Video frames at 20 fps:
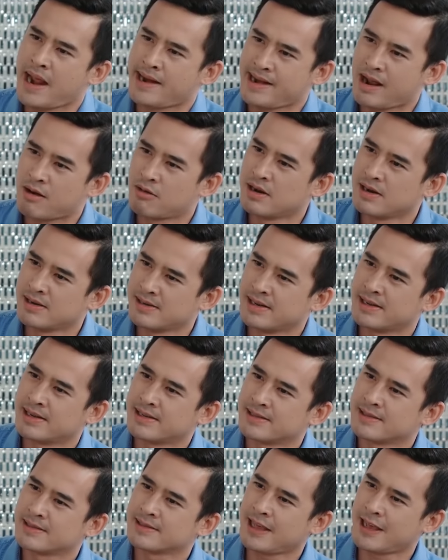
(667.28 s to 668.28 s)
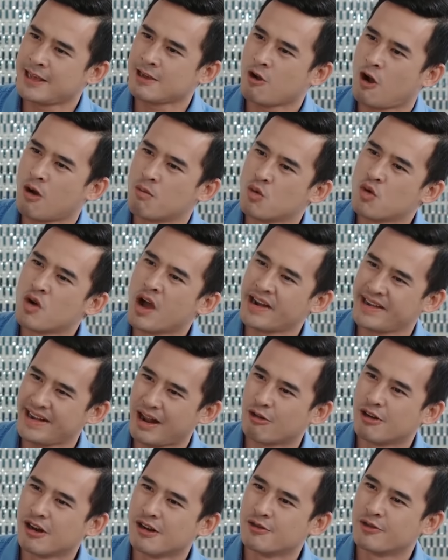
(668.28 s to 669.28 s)
đang đau lưng thấy còn muốn hết
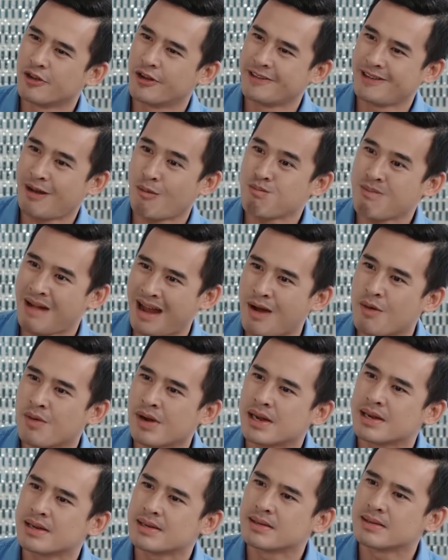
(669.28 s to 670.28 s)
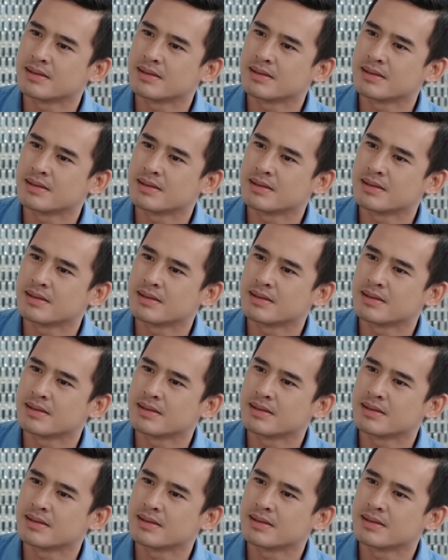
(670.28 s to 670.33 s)
đau lưng rồi nóng máu quá.